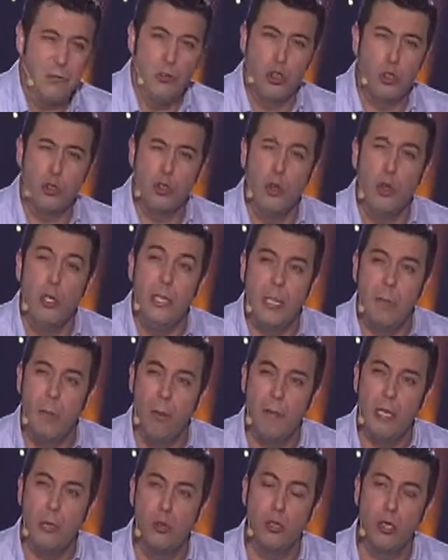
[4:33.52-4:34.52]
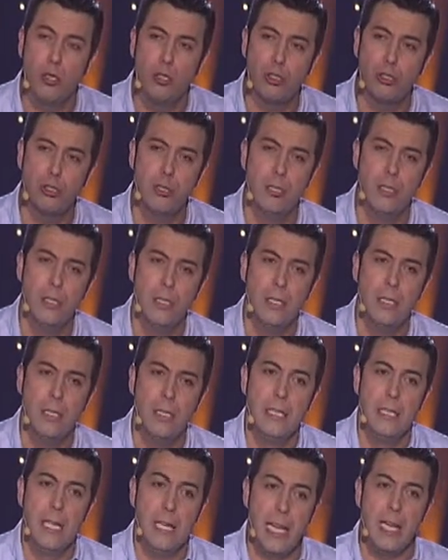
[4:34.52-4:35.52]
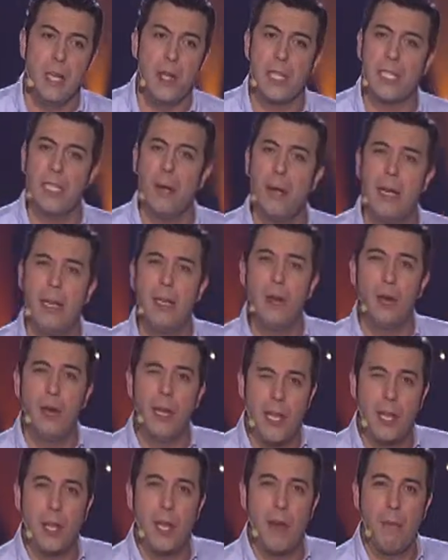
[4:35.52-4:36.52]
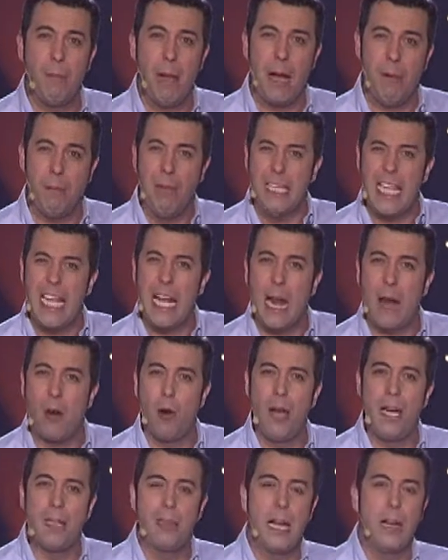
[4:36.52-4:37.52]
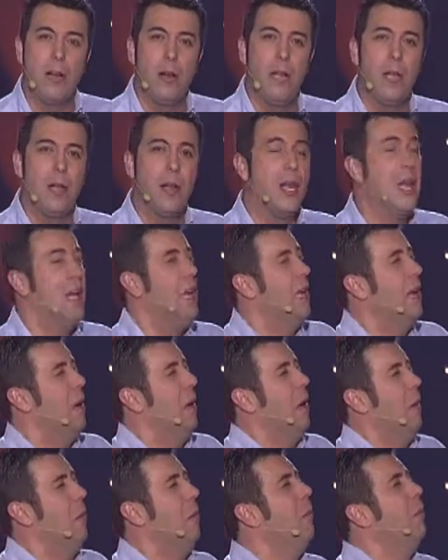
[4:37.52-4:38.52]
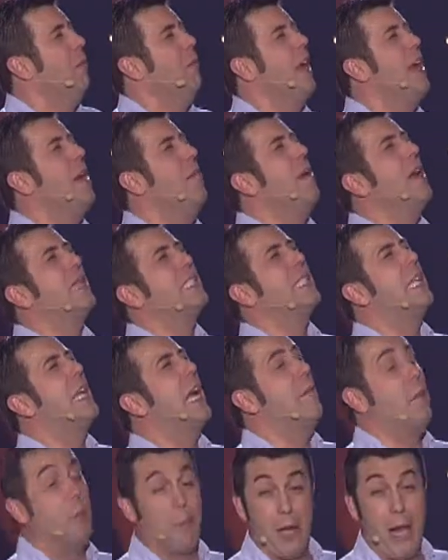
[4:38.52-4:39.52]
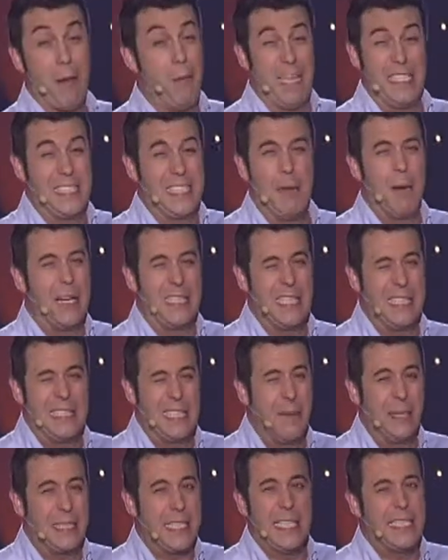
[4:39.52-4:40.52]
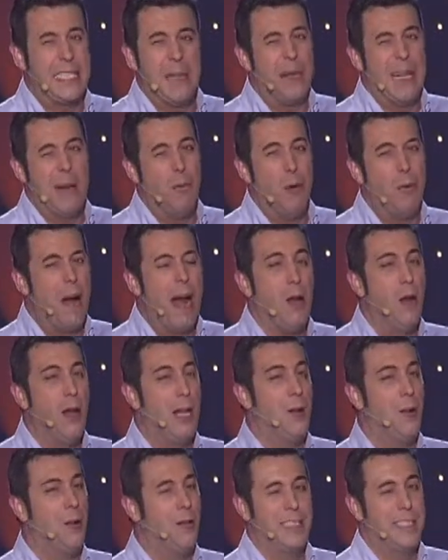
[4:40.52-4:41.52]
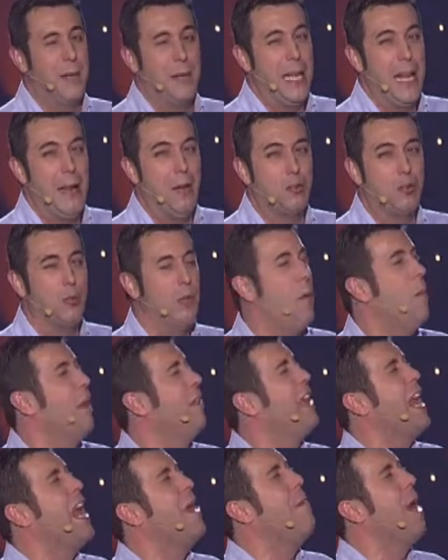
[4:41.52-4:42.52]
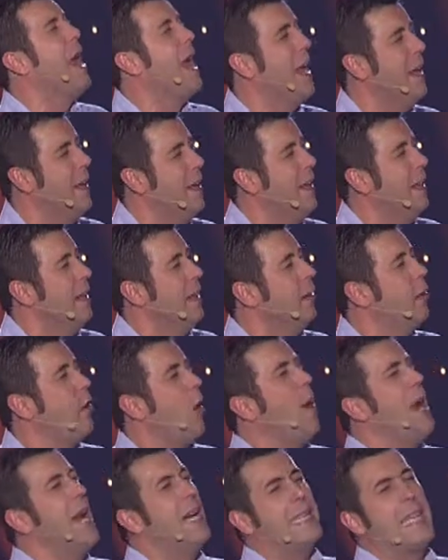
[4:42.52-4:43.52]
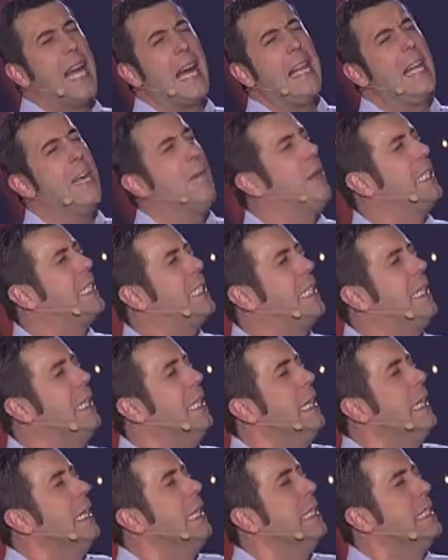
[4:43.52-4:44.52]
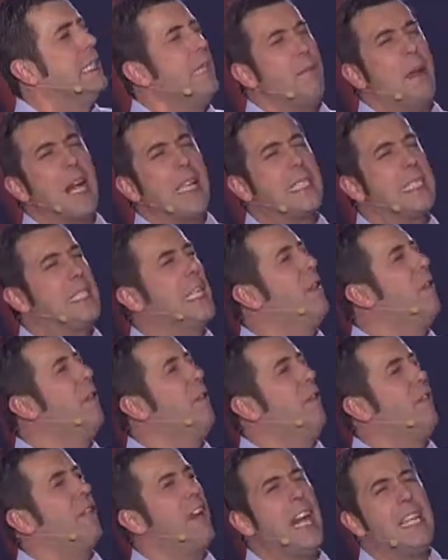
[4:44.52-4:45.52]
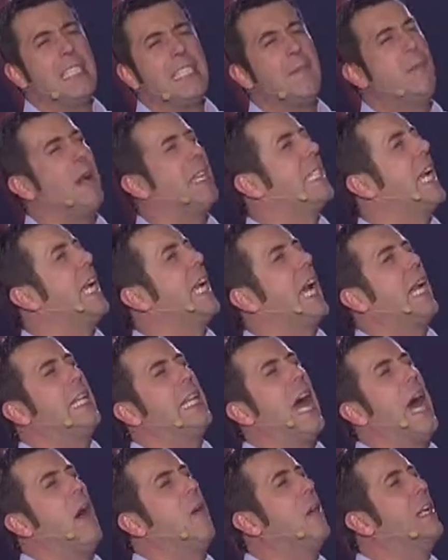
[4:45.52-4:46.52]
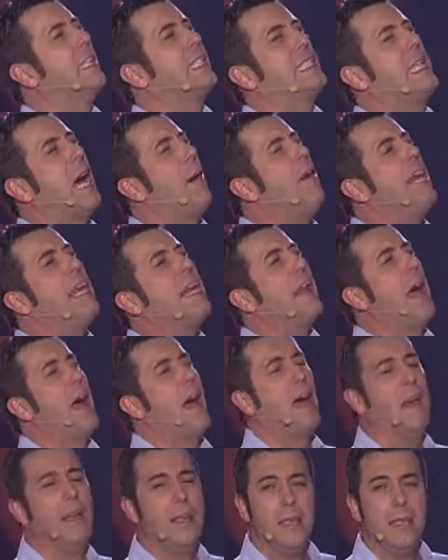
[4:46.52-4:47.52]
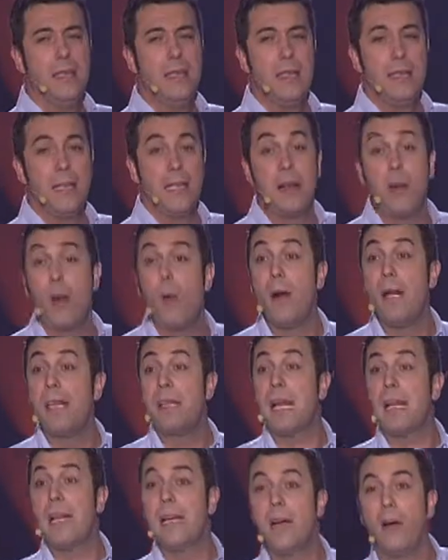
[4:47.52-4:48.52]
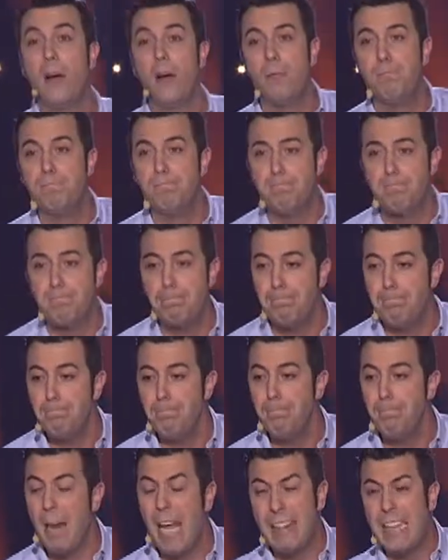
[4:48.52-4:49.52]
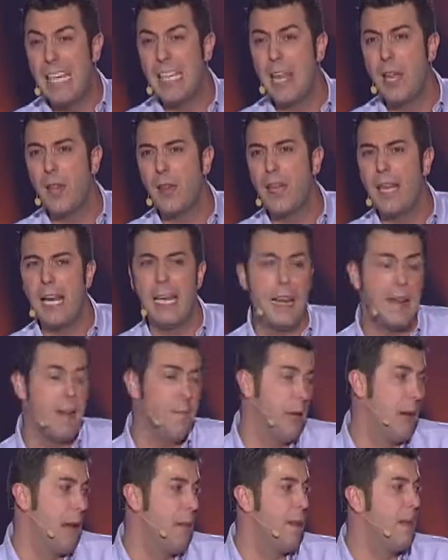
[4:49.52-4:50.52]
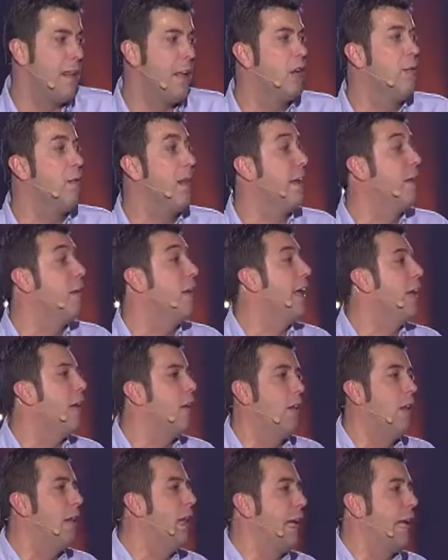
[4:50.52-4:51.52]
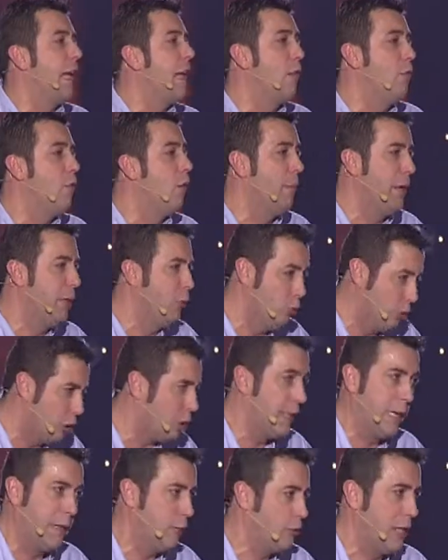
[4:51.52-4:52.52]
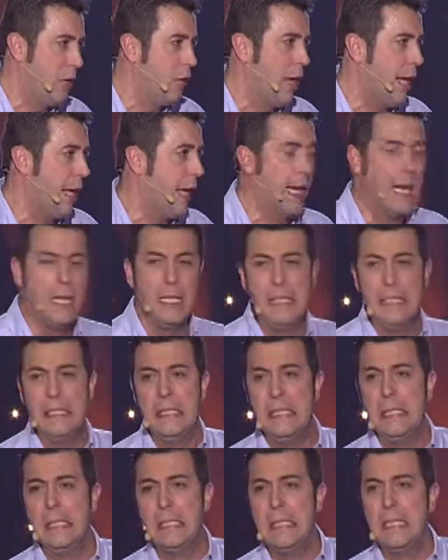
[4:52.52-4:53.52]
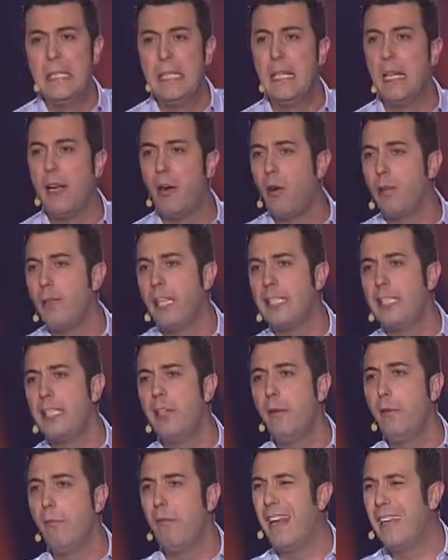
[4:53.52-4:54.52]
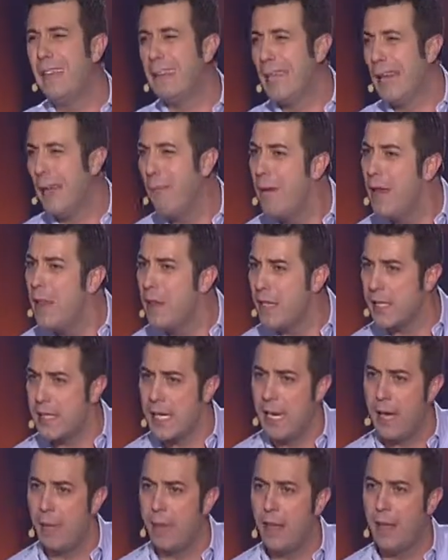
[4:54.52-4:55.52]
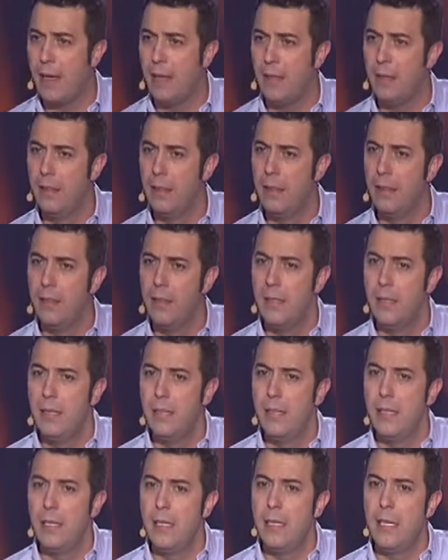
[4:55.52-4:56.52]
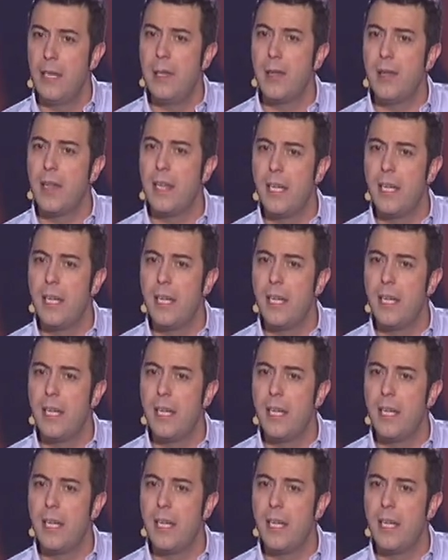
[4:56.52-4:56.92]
ya en sus últimos minutos, y le dice Severino, le dice a mi, a mi tía Roberta, ¿no? Le dice, dime si... Estaba, estaba así, estaba ya muy malo, él, ¿no? estaba ya en los últimos... Dime, Roberta, dime si, me has sido infiel, si me has engañado en esta vida. Y Roberta le dijo, antes de decirle nada, miró al médico, el médico le dijo, le quedan unos minutos, diga usted lo que quiera, y le dijo, te he sido infiel tres veces en la vida. Y